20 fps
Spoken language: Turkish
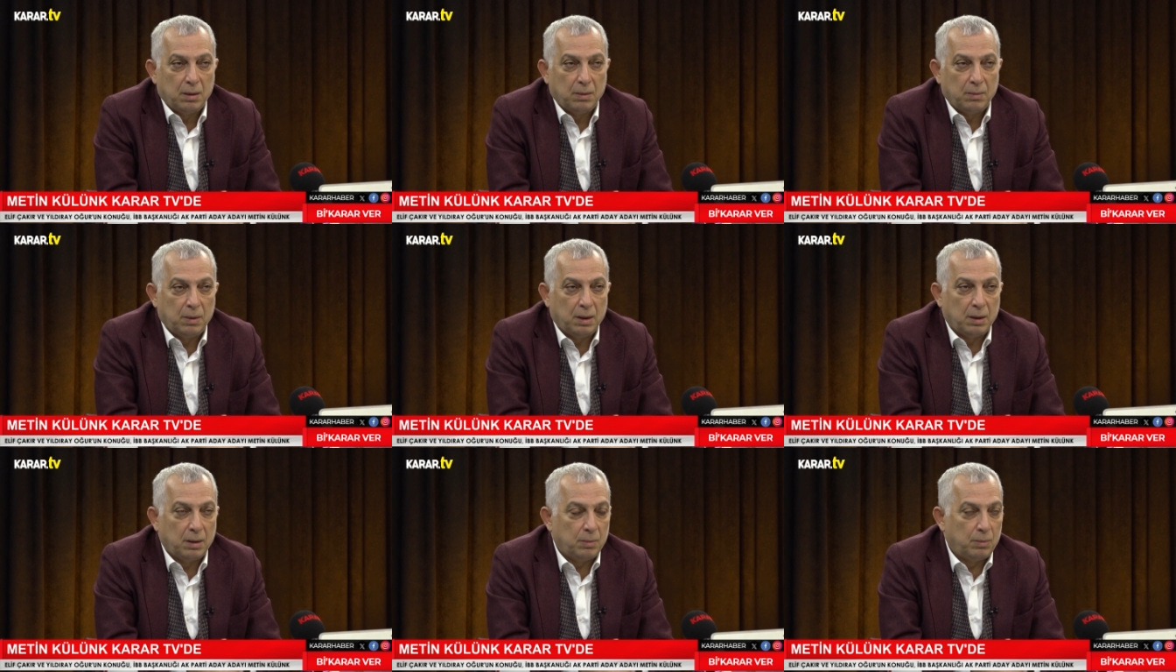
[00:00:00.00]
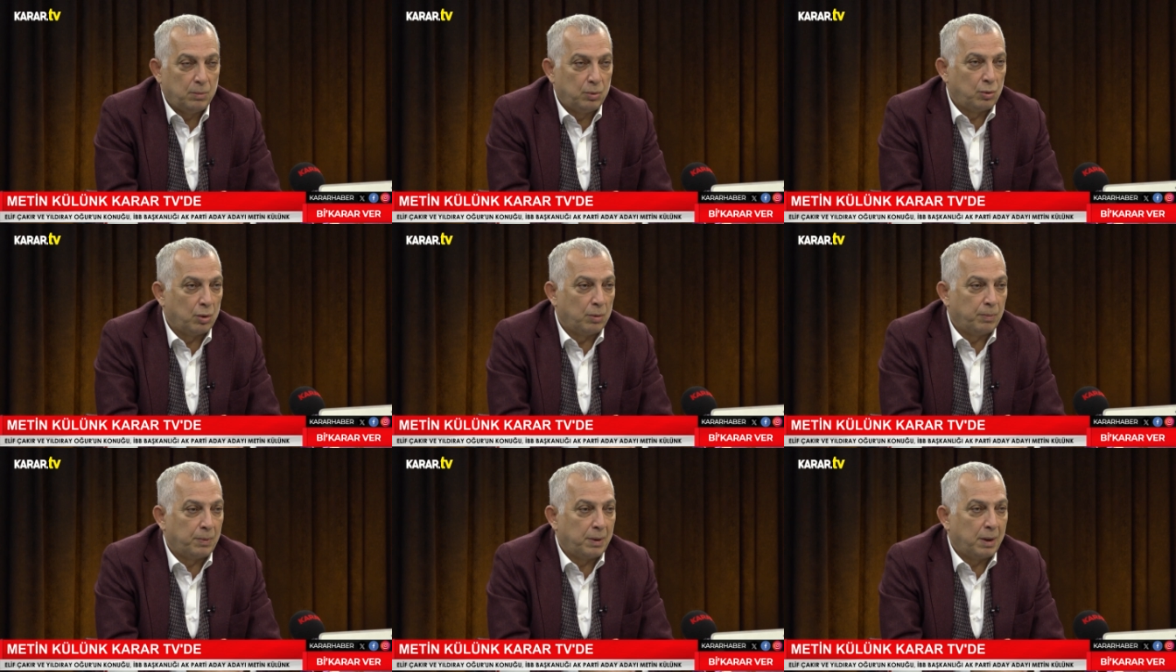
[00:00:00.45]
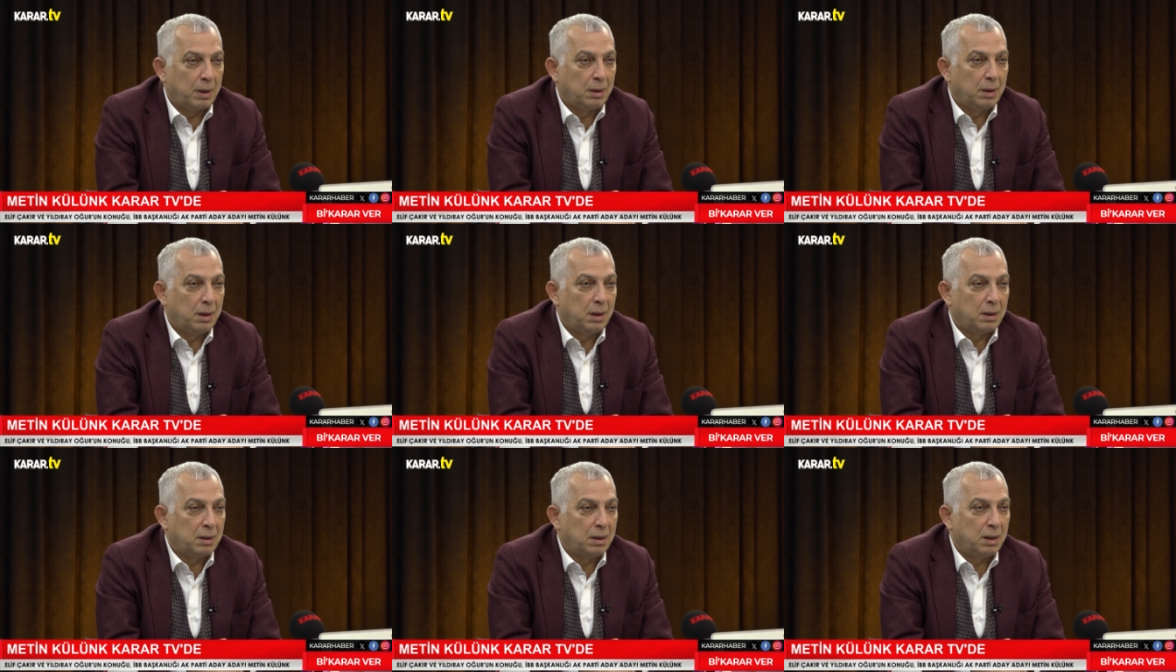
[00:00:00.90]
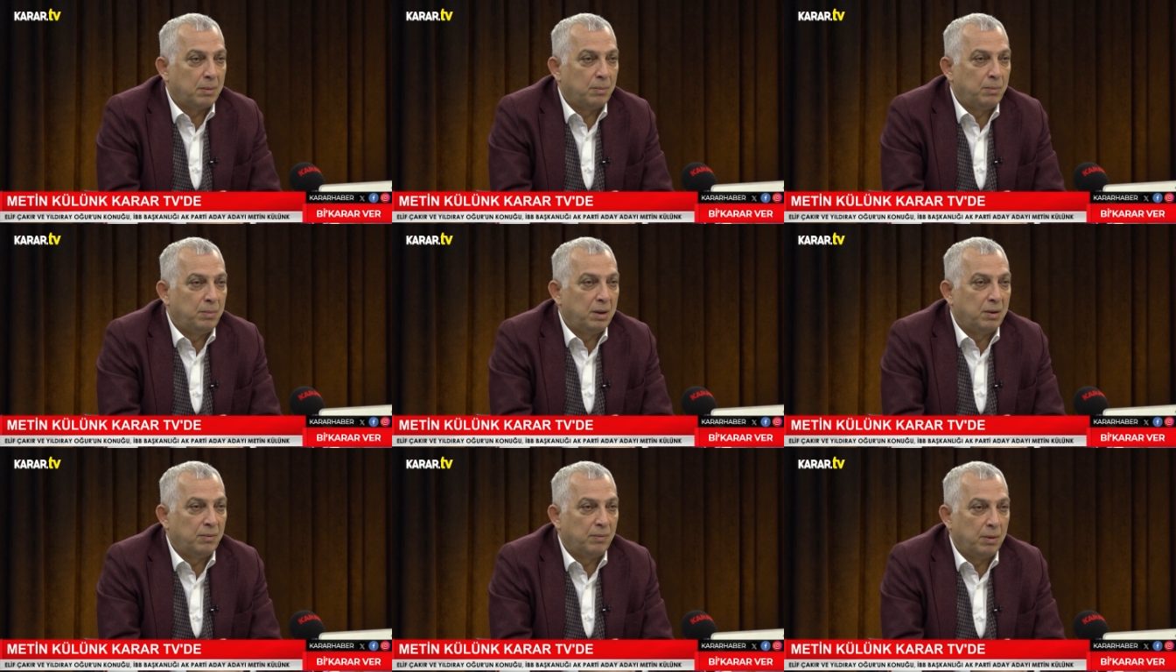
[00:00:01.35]
ve bu topraklarda
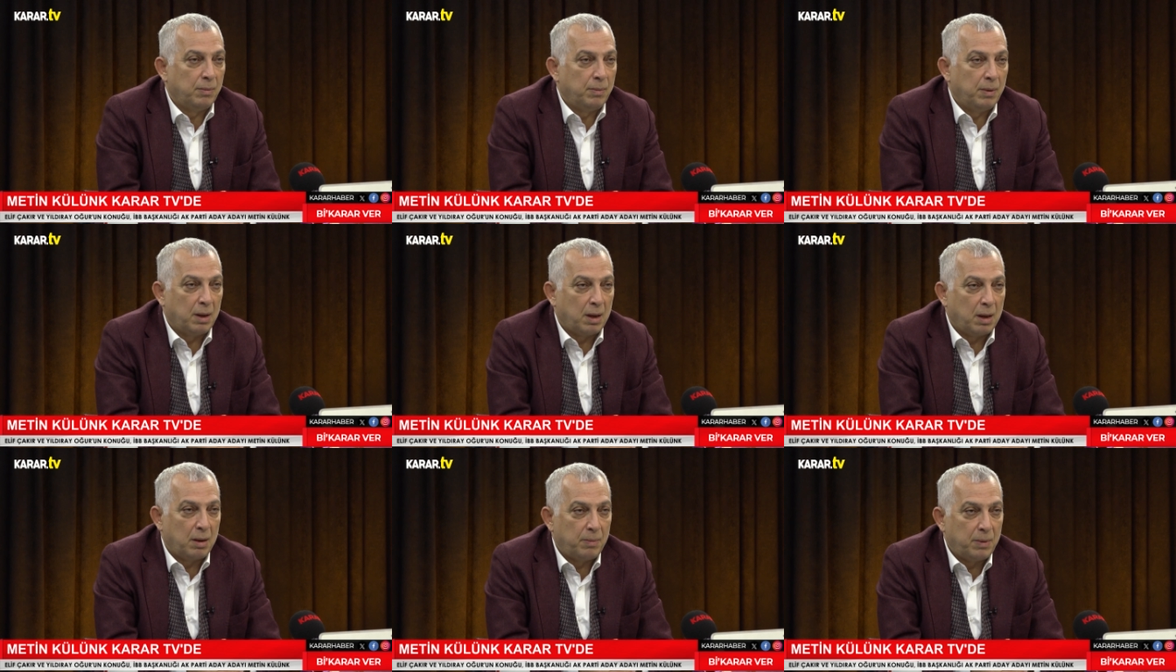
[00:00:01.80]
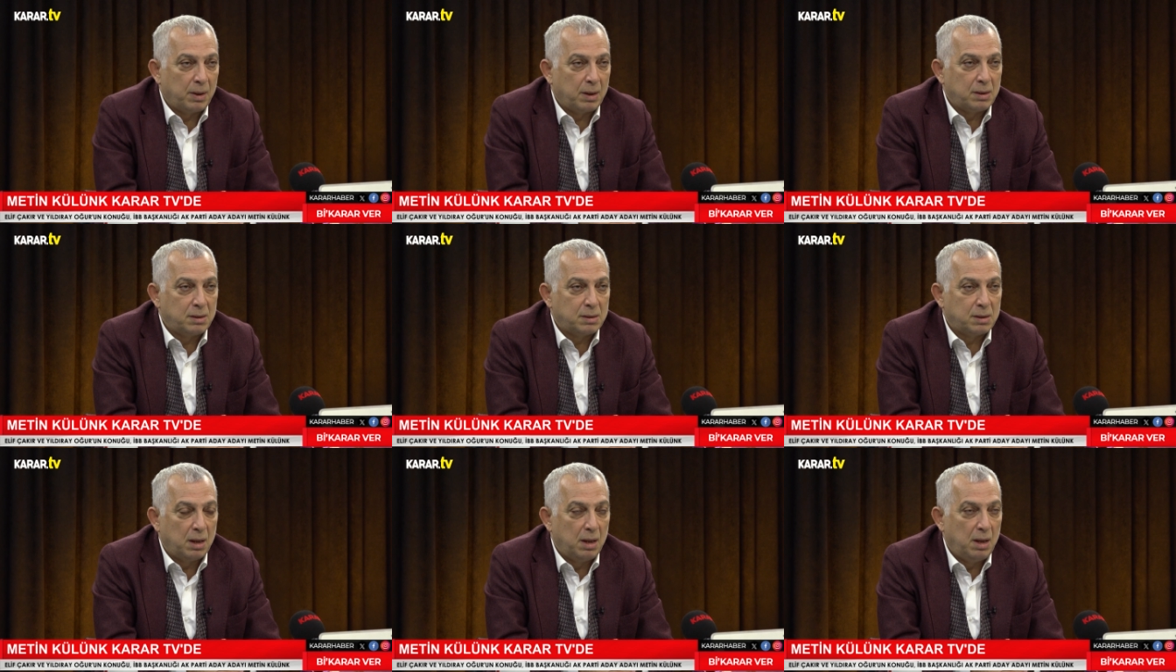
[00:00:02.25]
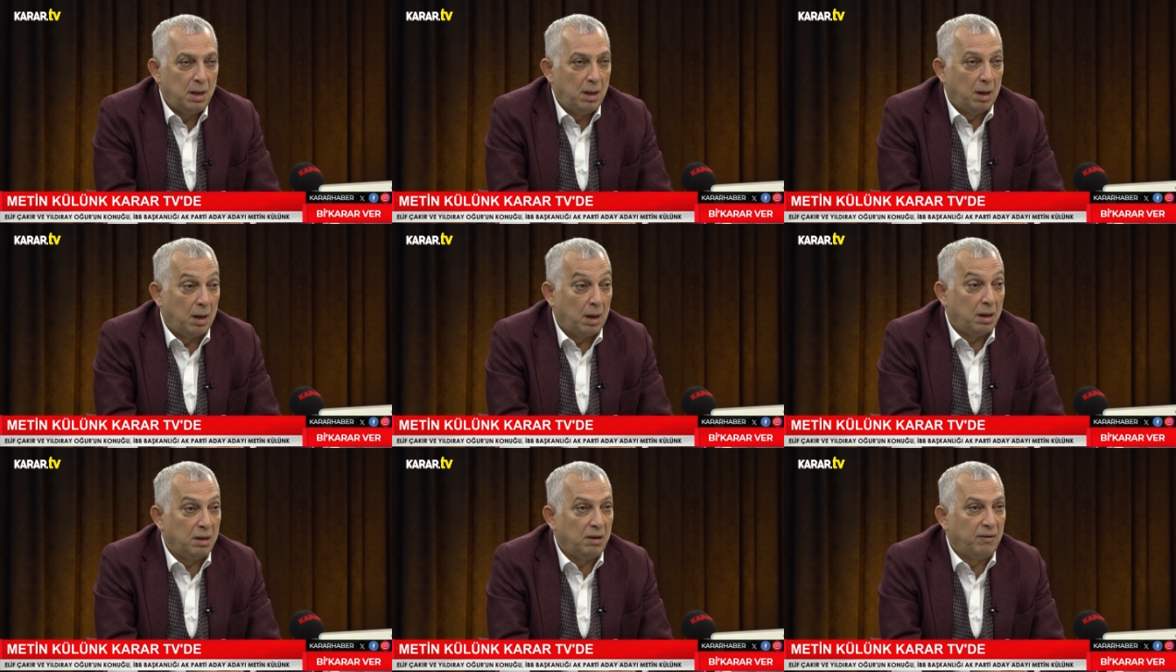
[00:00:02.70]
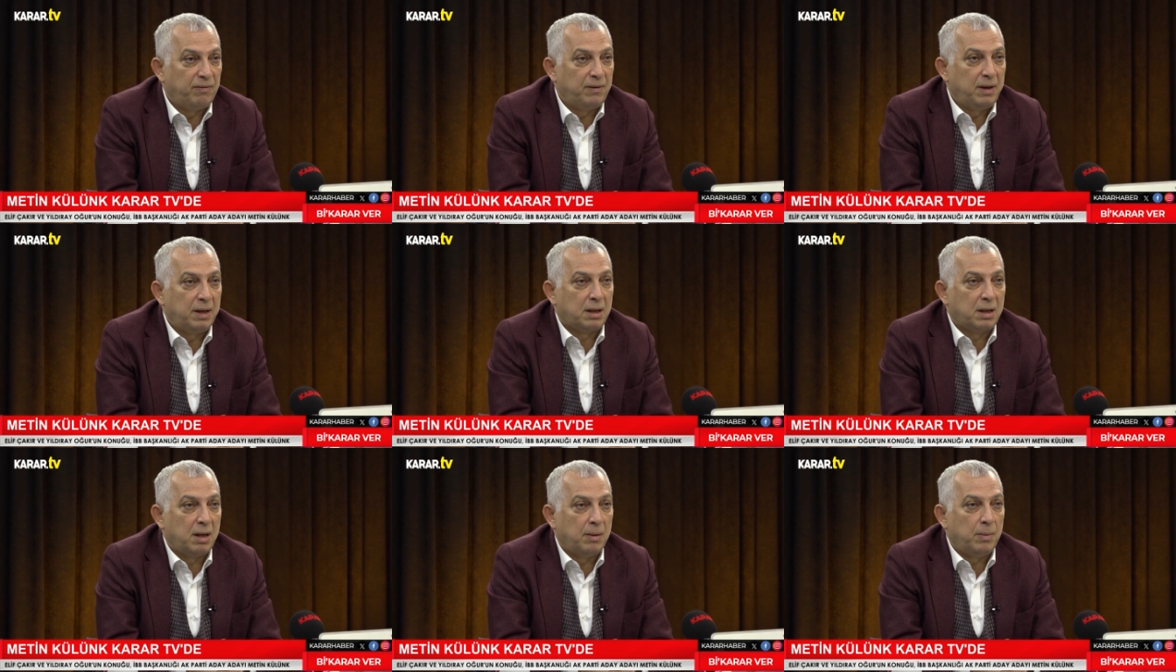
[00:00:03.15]
bir ve beraberiz.
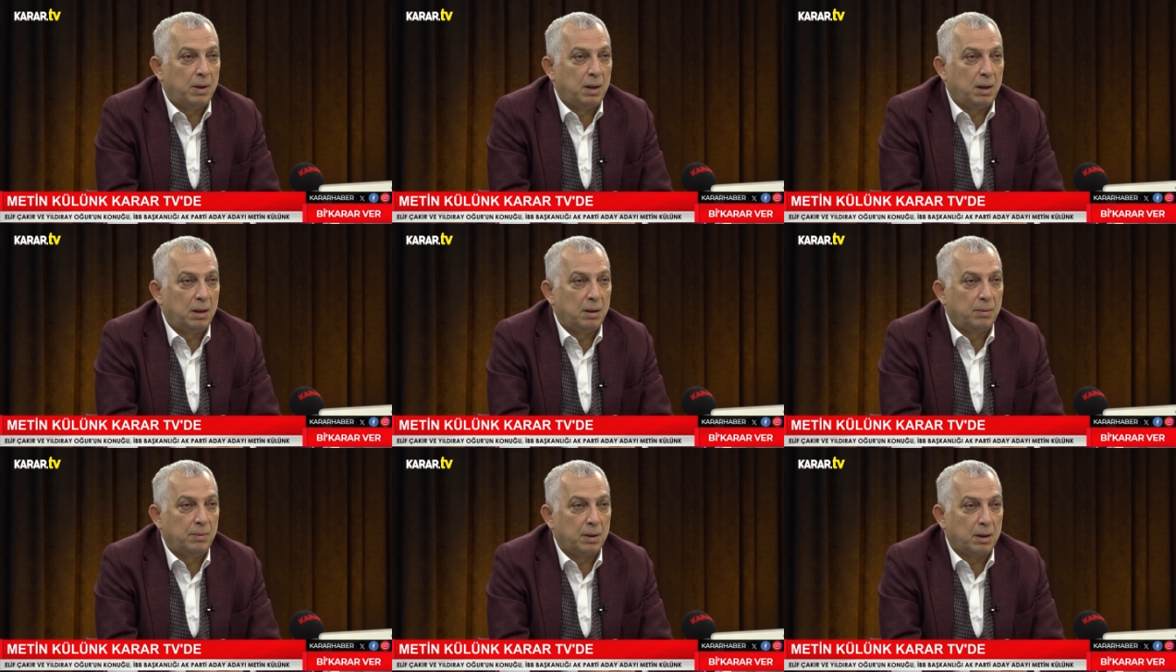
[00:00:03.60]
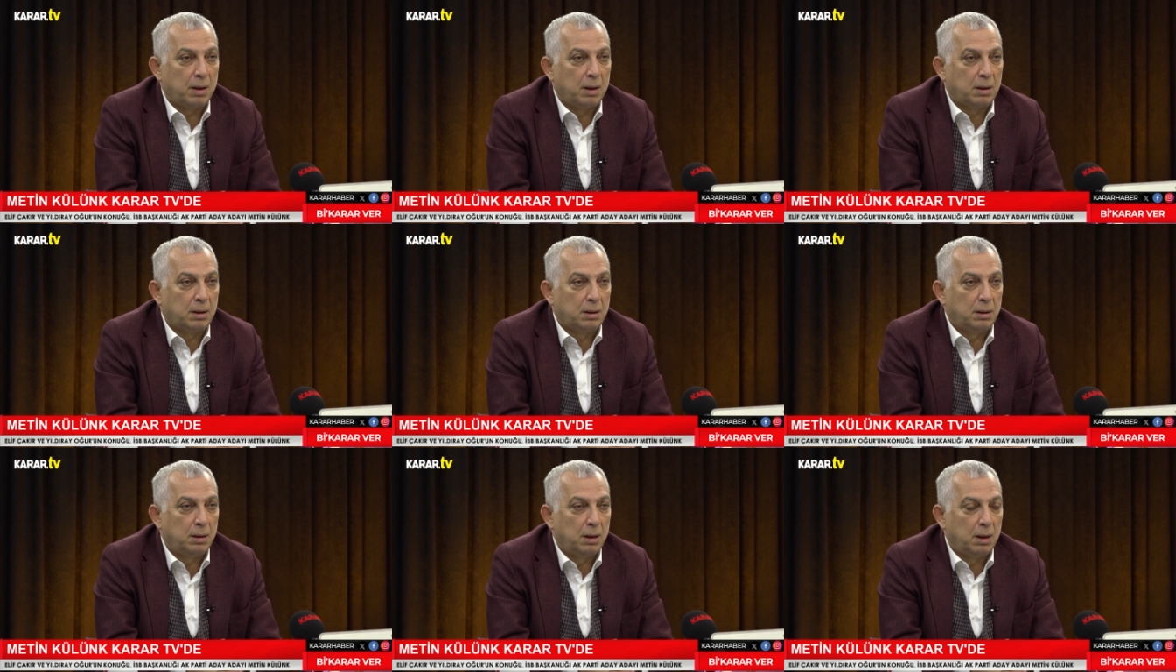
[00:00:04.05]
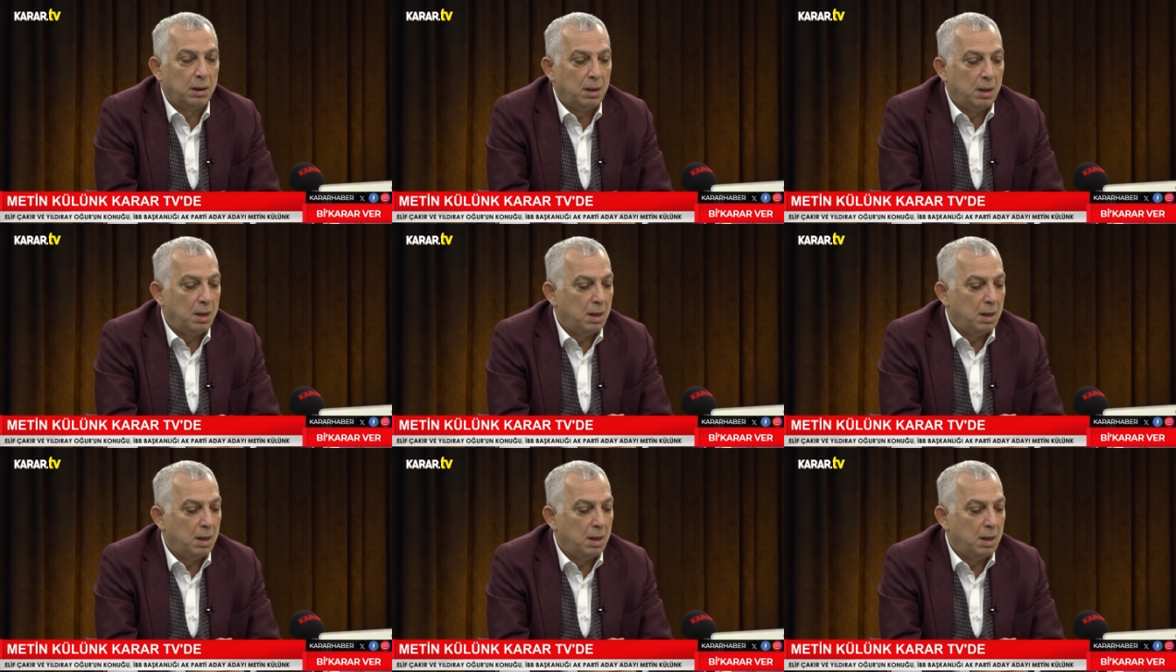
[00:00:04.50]
Haniflik temelli bir akıllı.